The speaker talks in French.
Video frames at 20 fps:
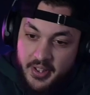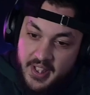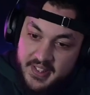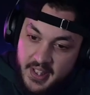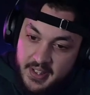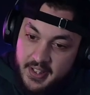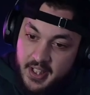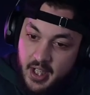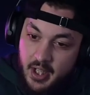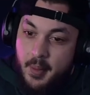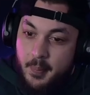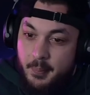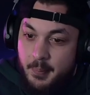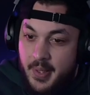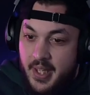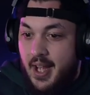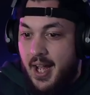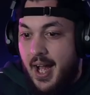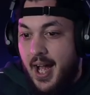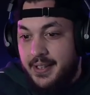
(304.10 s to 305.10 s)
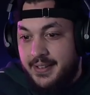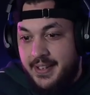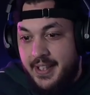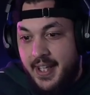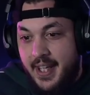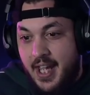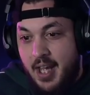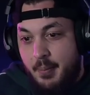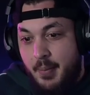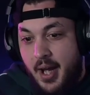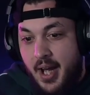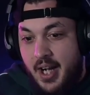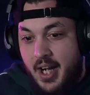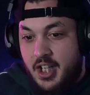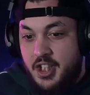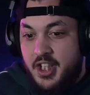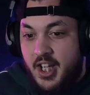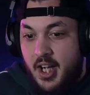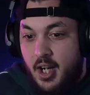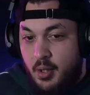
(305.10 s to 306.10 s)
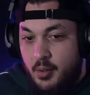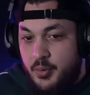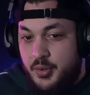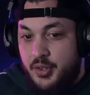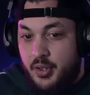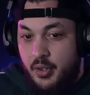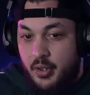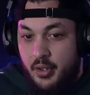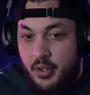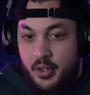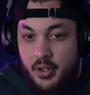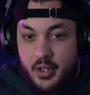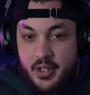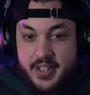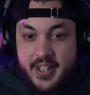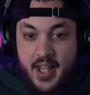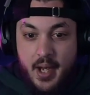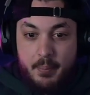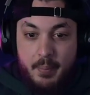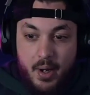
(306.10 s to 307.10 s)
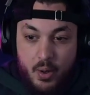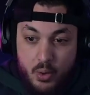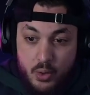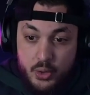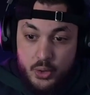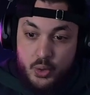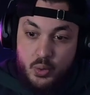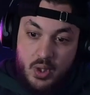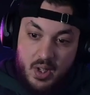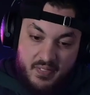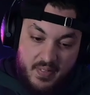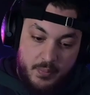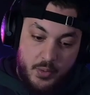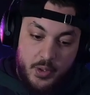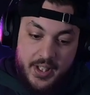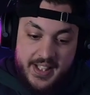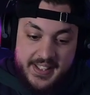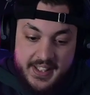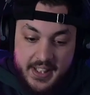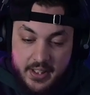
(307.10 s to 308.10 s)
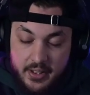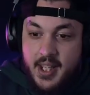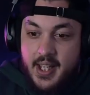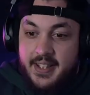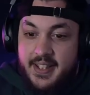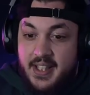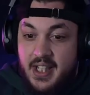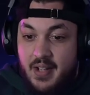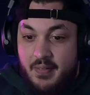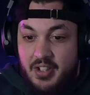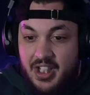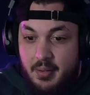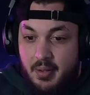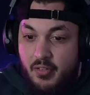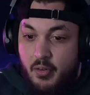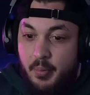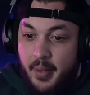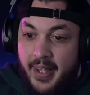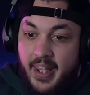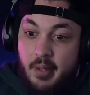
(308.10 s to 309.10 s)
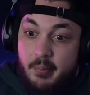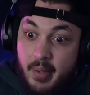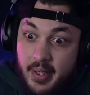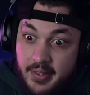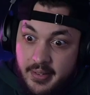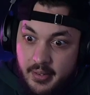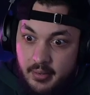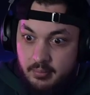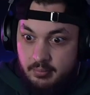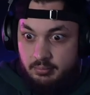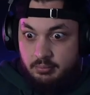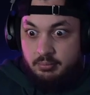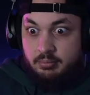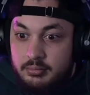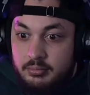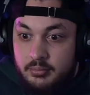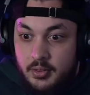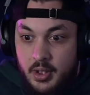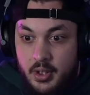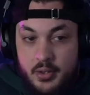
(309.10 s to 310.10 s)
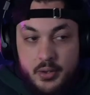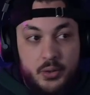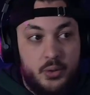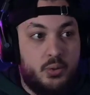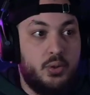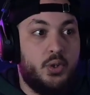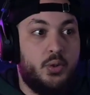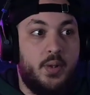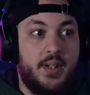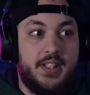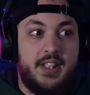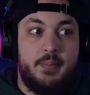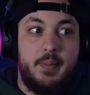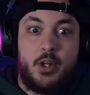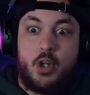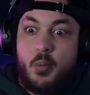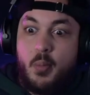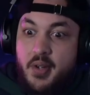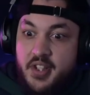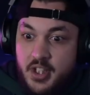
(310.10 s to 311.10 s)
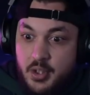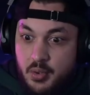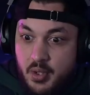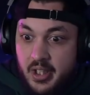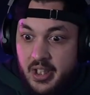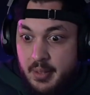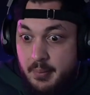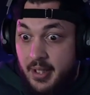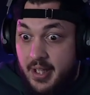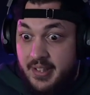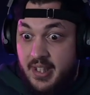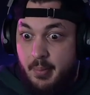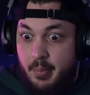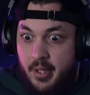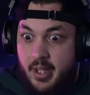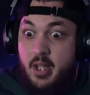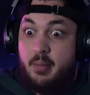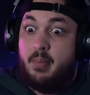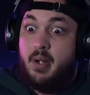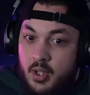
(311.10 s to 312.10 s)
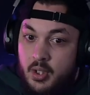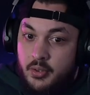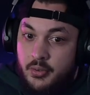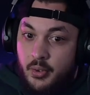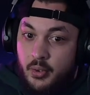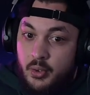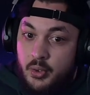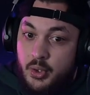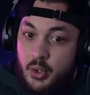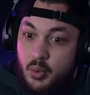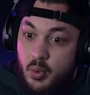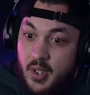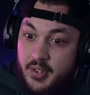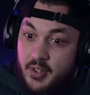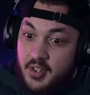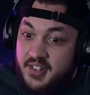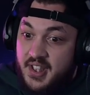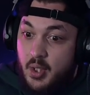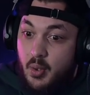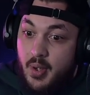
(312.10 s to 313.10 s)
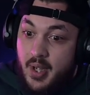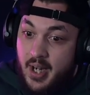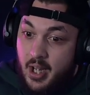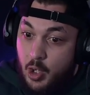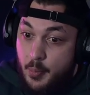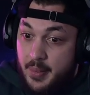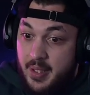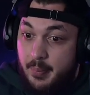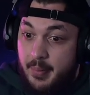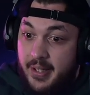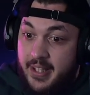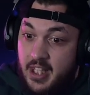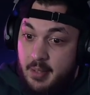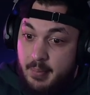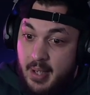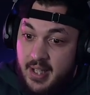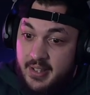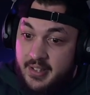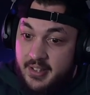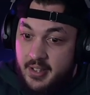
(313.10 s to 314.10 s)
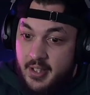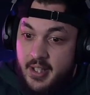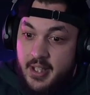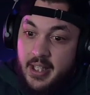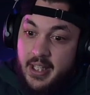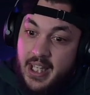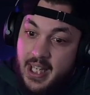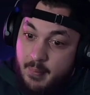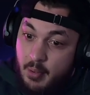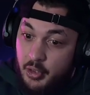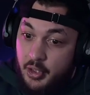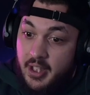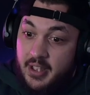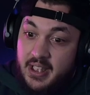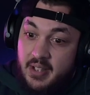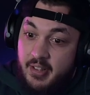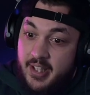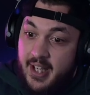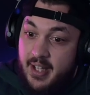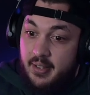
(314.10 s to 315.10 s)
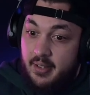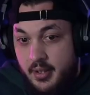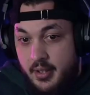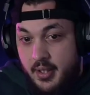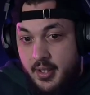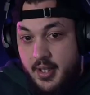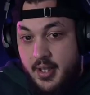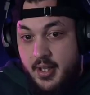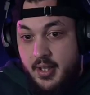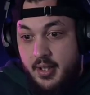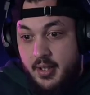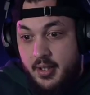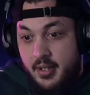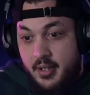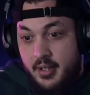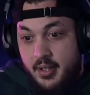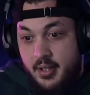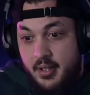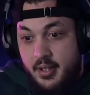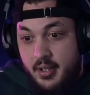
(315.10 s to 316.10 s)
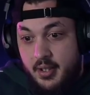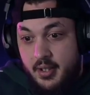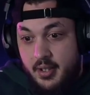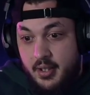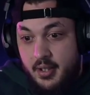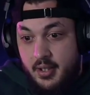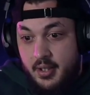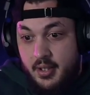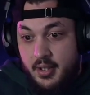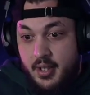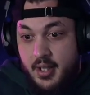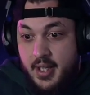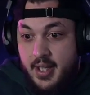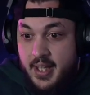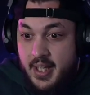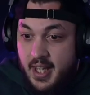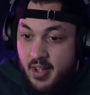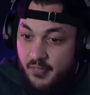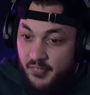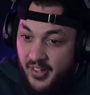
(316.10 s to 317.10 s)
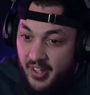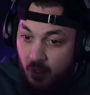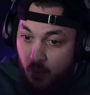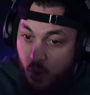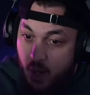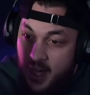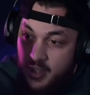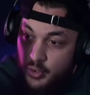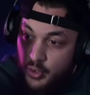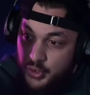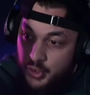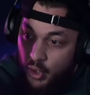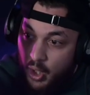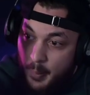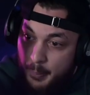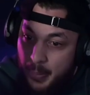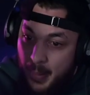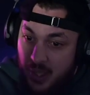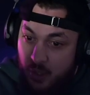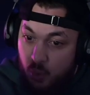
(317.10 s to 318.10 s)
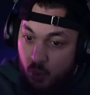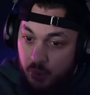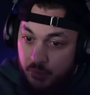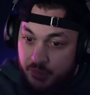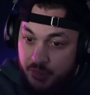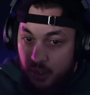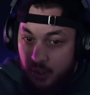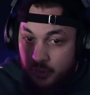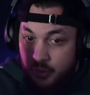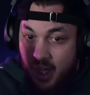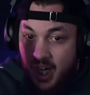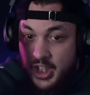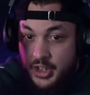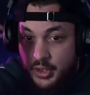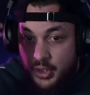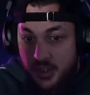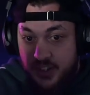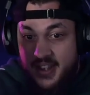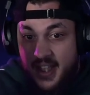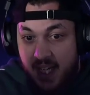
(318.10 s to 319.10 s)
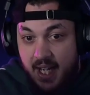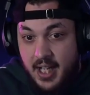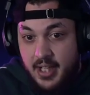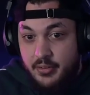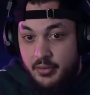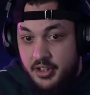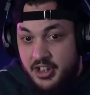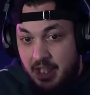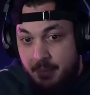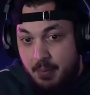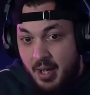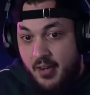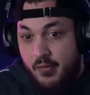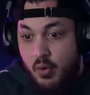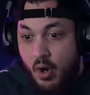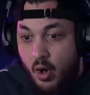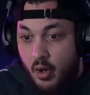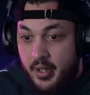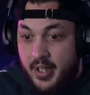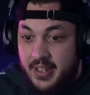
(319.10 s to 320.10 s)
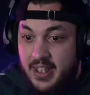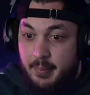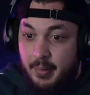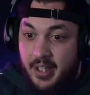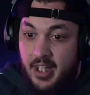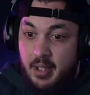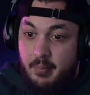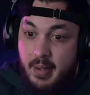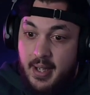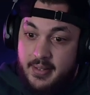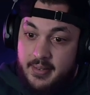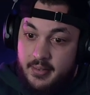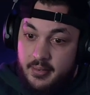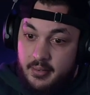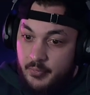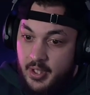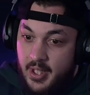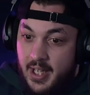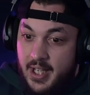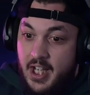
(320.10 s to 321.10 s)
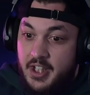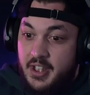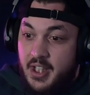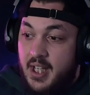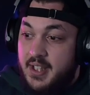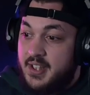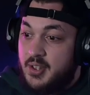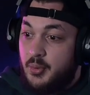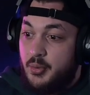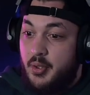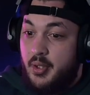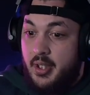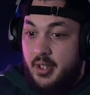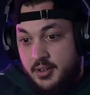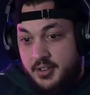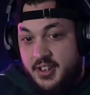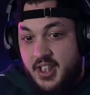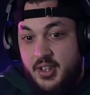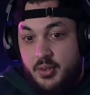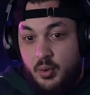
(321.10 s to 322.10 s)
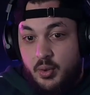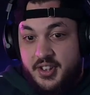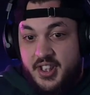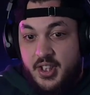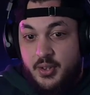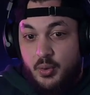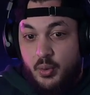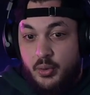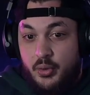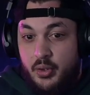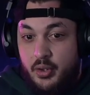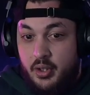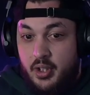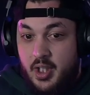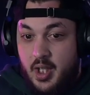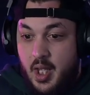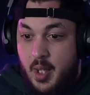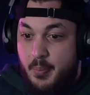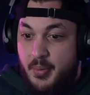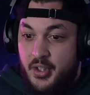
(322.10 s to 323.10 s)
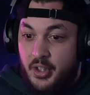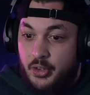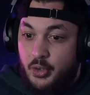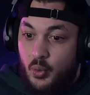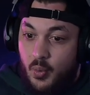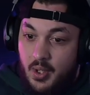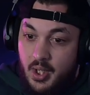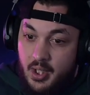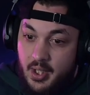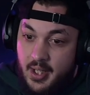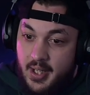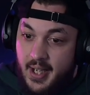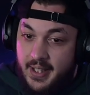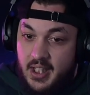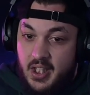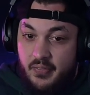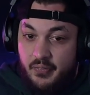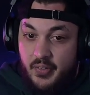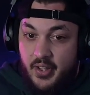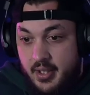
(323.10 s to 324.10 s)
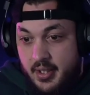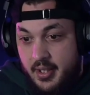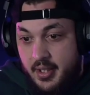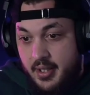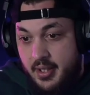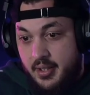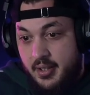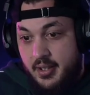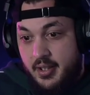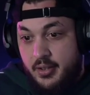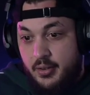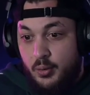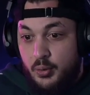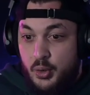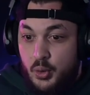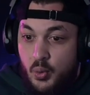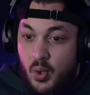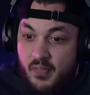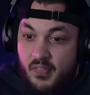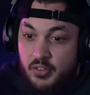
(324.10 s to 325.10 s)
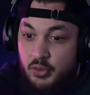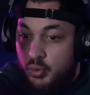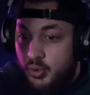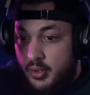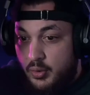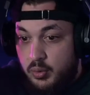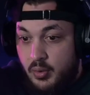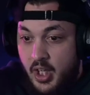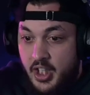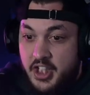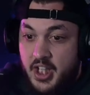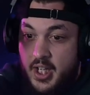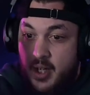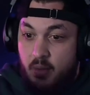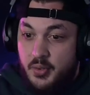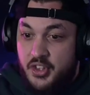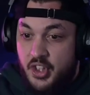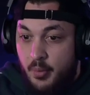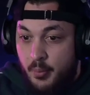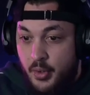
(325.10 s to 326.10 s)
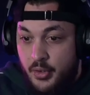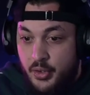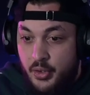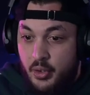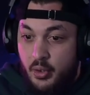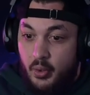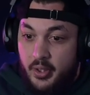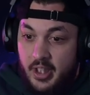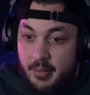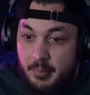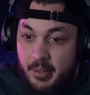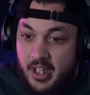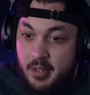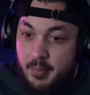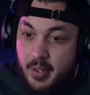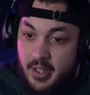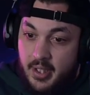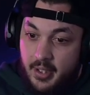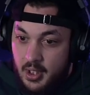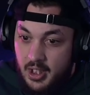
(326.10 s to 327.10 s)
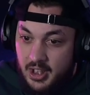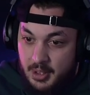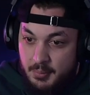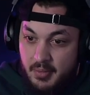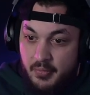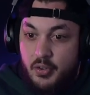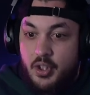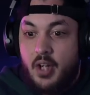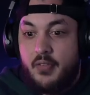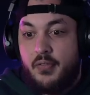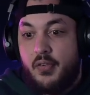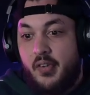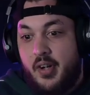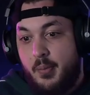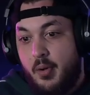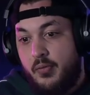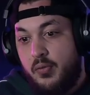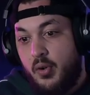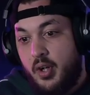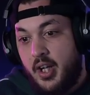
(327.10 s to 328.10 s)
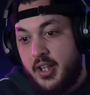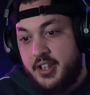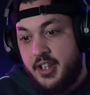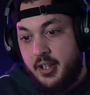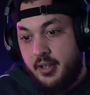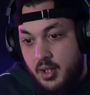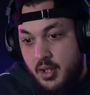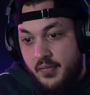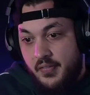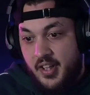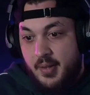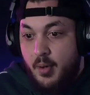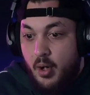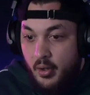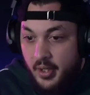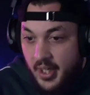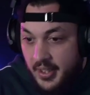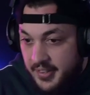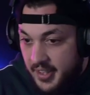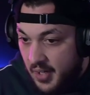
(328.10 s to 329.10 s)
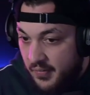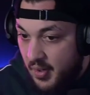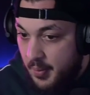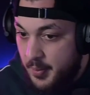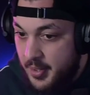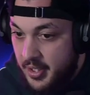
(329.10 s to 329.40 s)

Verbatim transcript: SNK. Mais ATM, à la JL House, il euh, y a Mao, du coup, la femme de Yacine, qui n'avait jamais vu Breaking Bad. Du coup, je lui ai dit, mais comment ça, tu n'as jamais regardé Breaking Bad Donc, du coup, là, dans le salon, elle a repris Breaking Bad, et moi, je regarde avec elle. Et, euh, et frérot, elle ne se rend pas compte de la chance qu'elle a de ne jamais avoir regardé Breaking Bad. Elle est déjà la saison 2 là. Saison, saison 2, épisode 3, elle a kiffé. Et euh, donc du coup en fait toute, la GLA où c'est en mode euh, on regarde Breaking Bad là. Jamais vu, non, hein, faut vraiment que vous regardiez. Hein. Vraiment regardez la famille.